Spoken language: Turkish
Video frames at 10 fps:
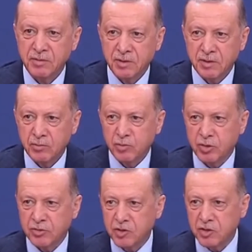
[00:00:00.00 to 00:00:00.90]
Bu
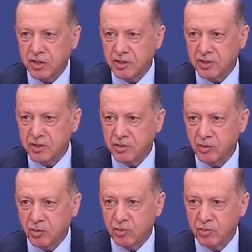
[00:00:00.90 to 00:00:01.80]
savaşın kazananı yok.
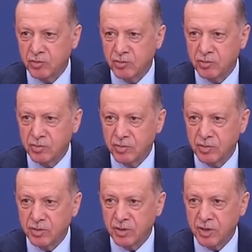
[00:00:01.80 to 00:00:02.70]

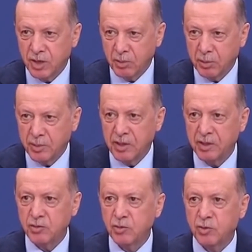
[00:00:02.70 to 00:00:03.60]
Ama ben
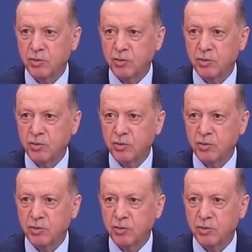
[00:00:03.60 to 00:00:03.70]
inanıyorum ki